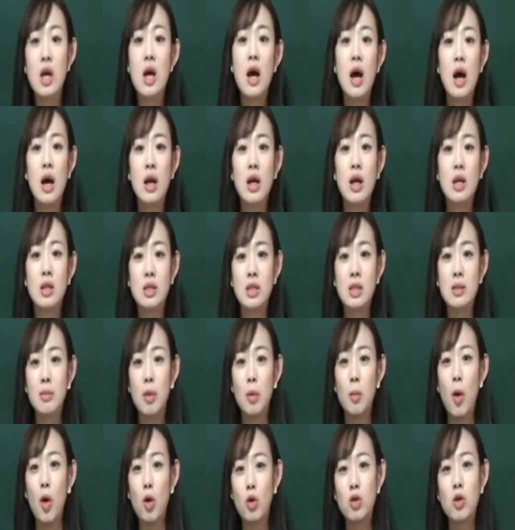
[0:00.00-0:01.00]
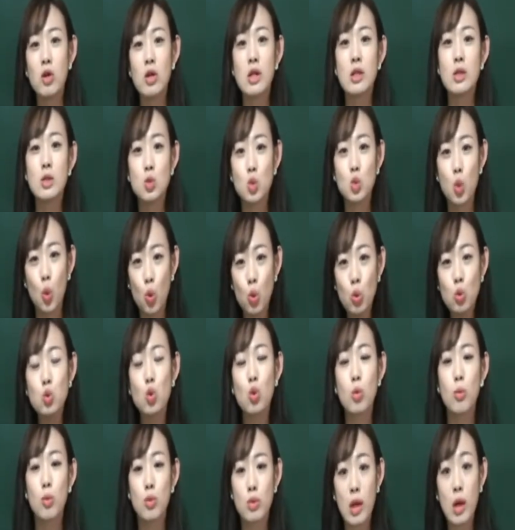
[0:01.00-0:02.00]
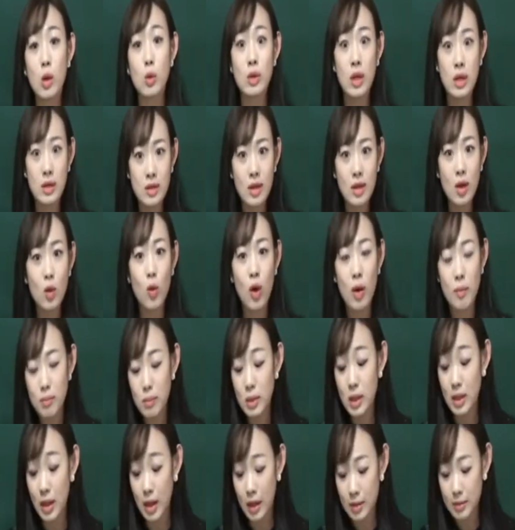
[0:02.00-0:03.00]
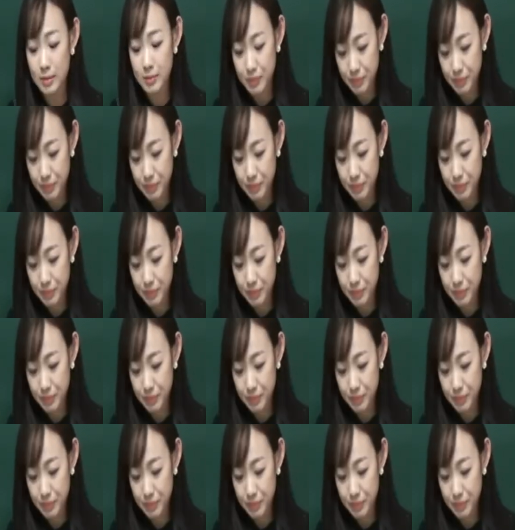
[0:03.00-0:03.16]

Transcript: 하라는 뭐 명령을 종종 보내곤 했다고 합니다.